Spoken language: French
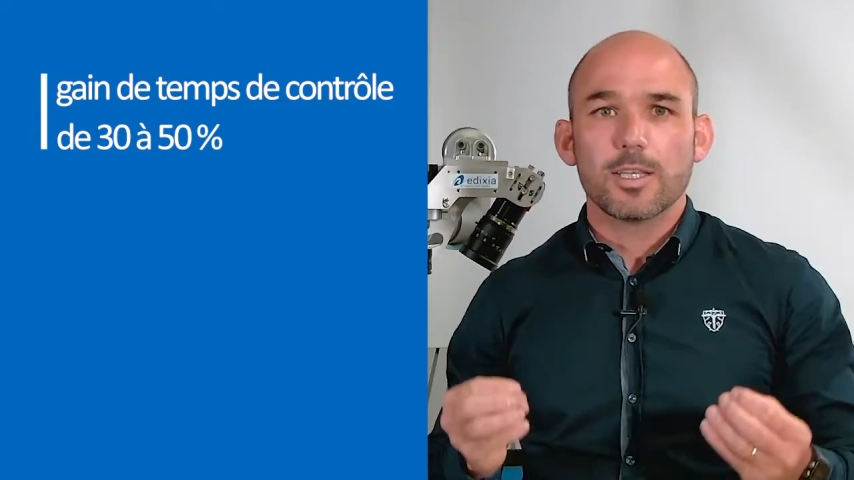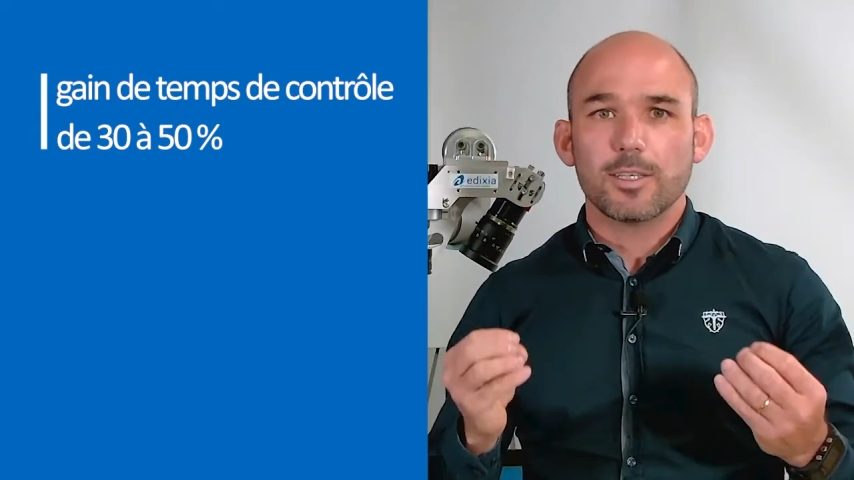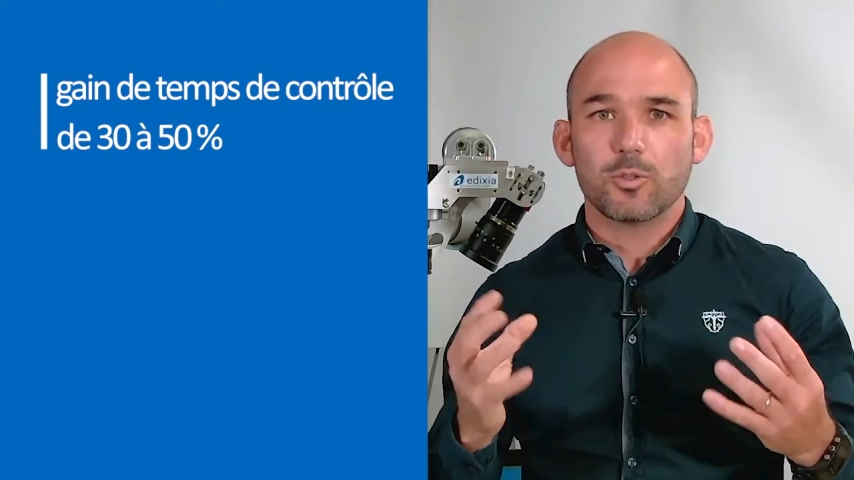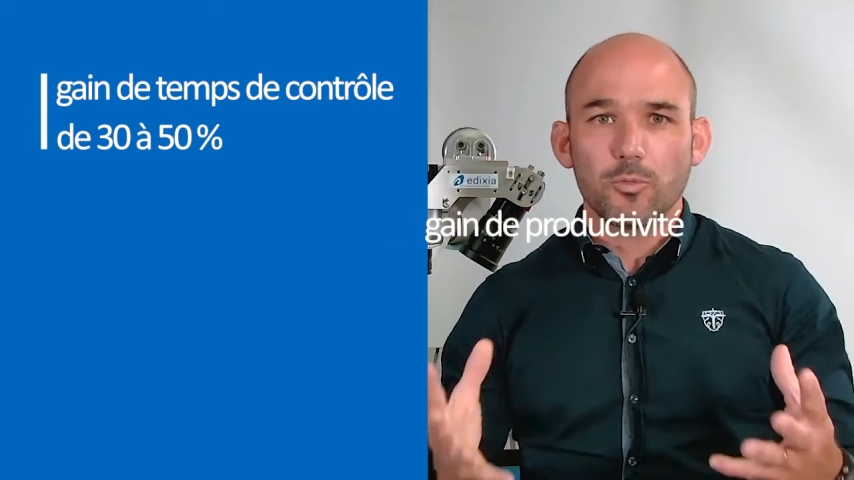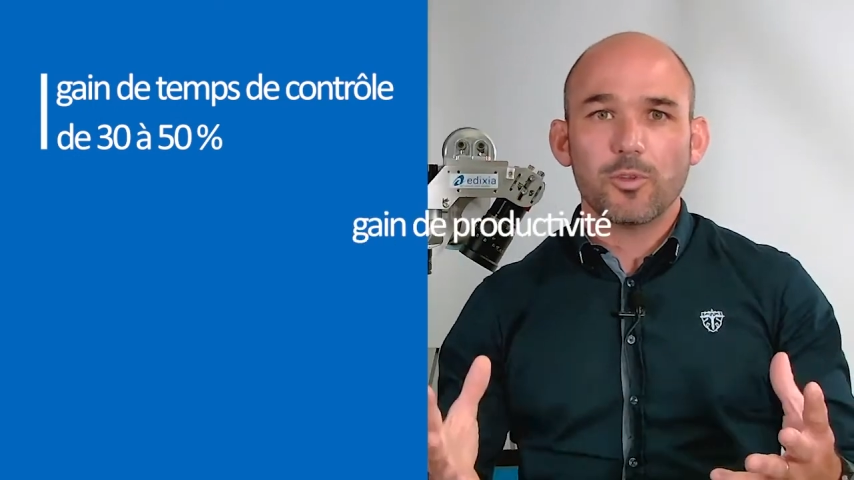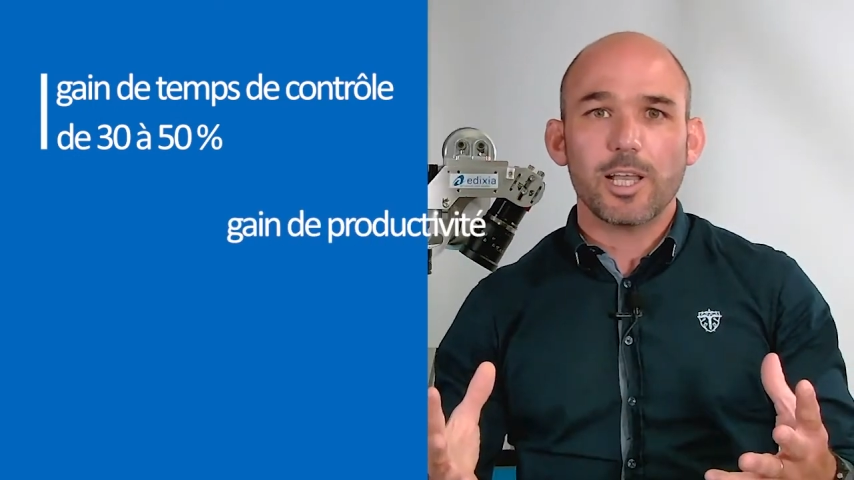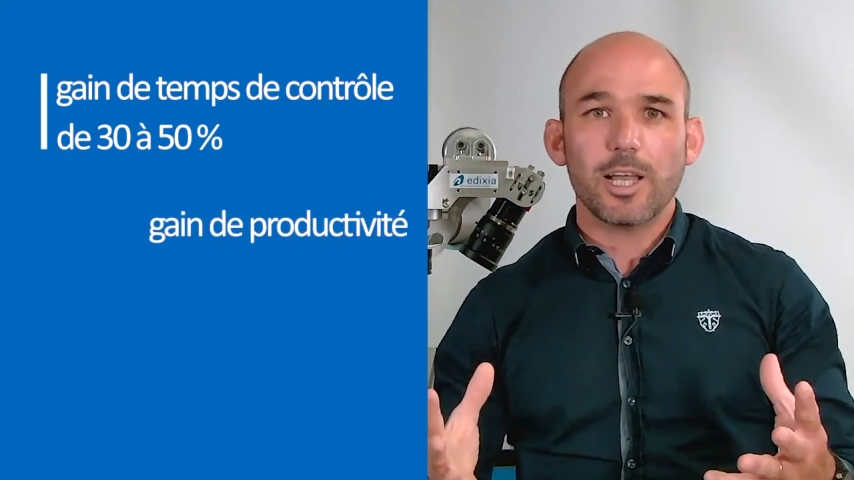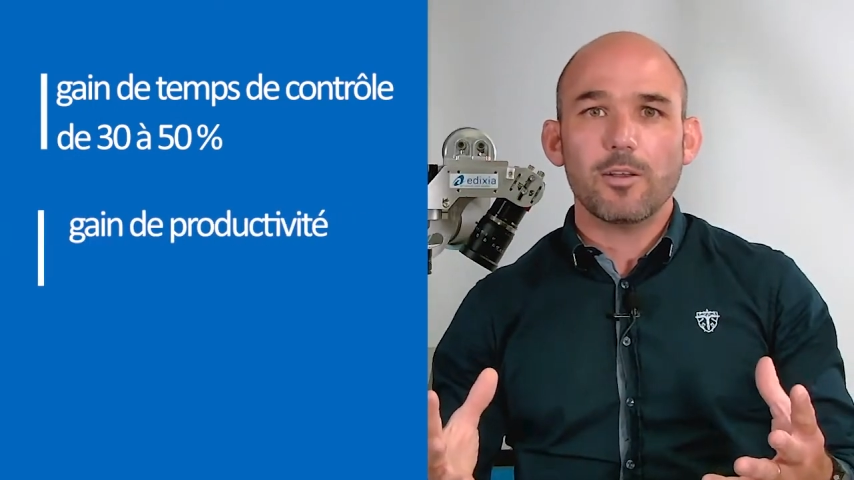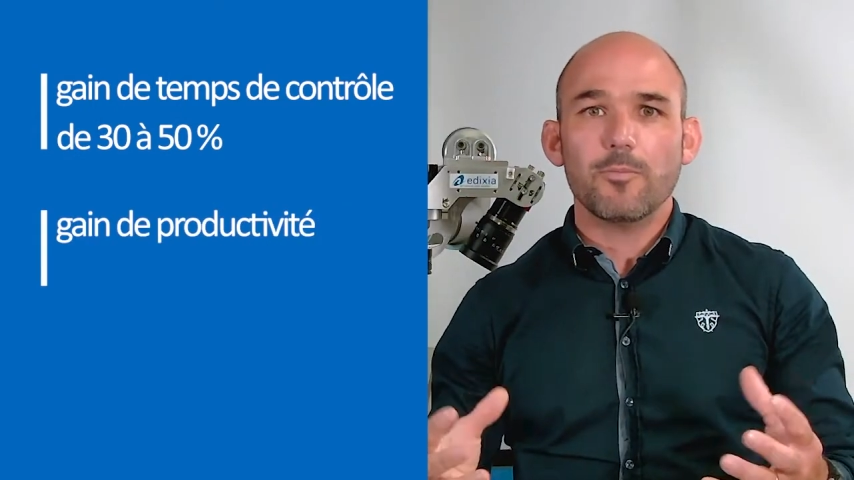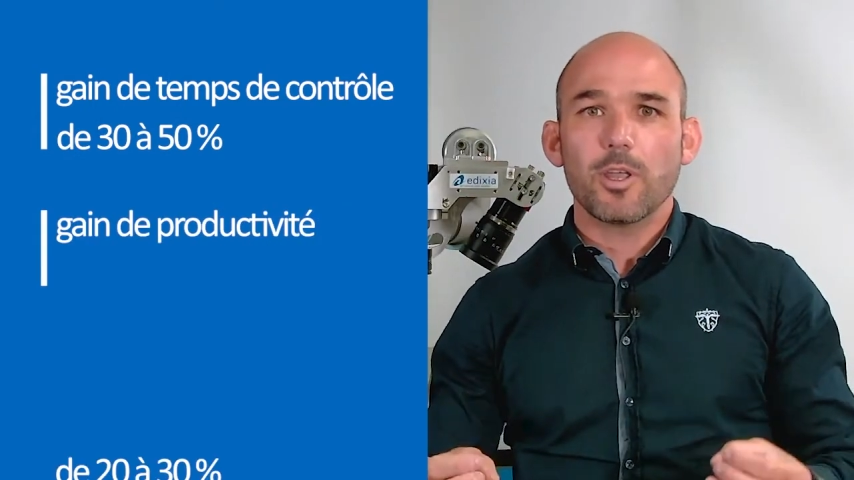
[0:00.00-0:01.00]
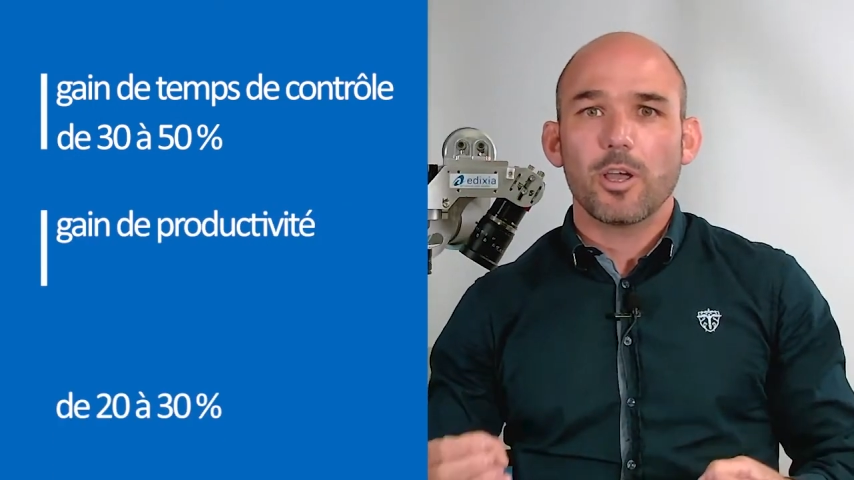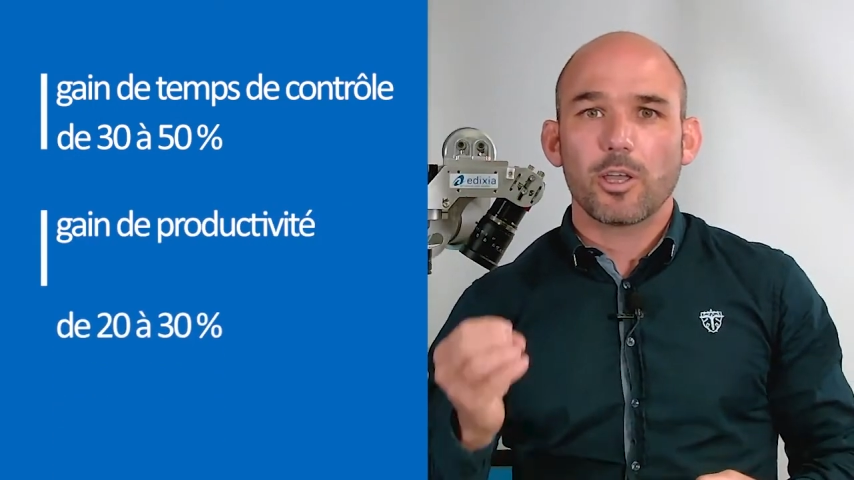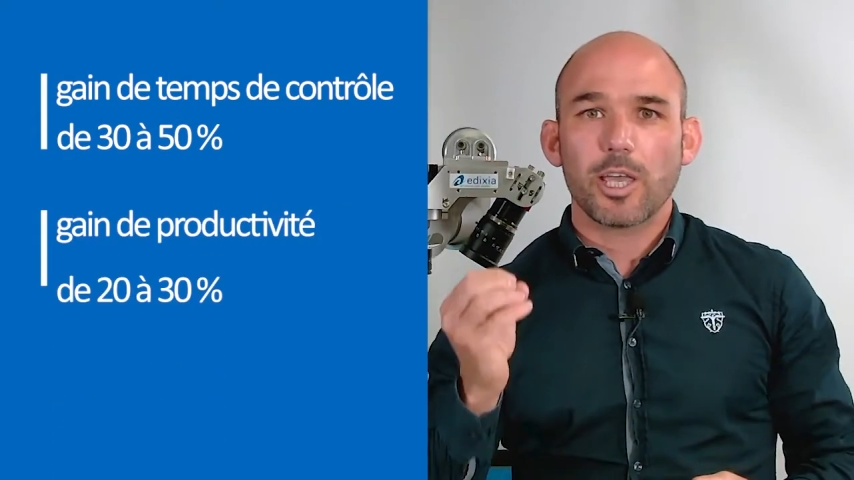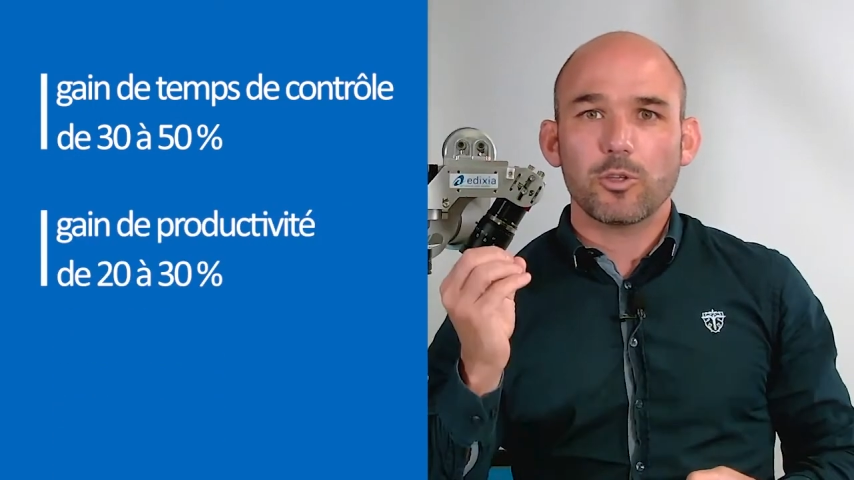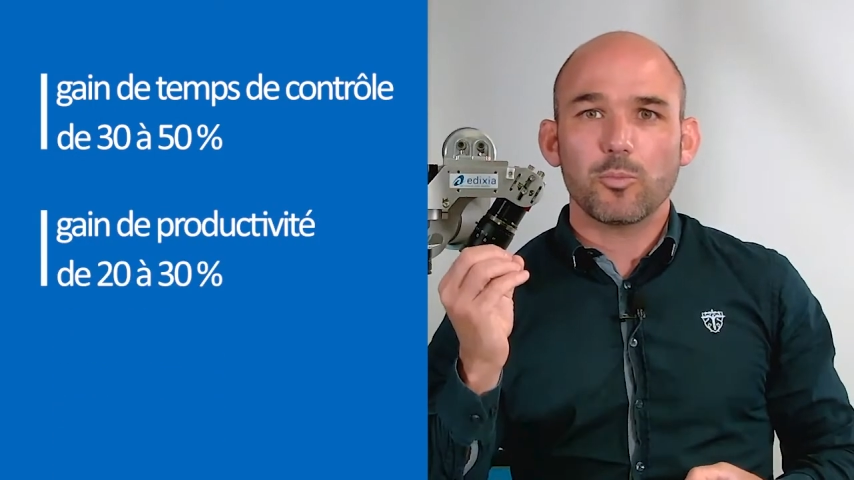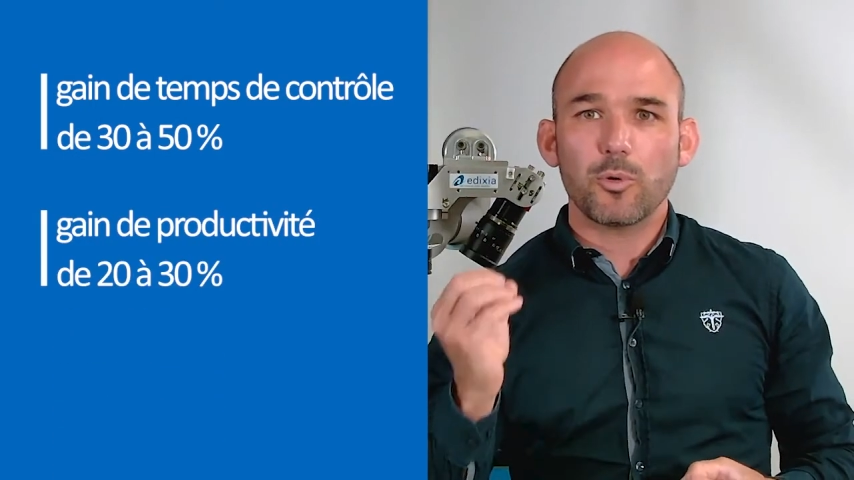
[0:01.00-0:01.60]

C'est au final un gain de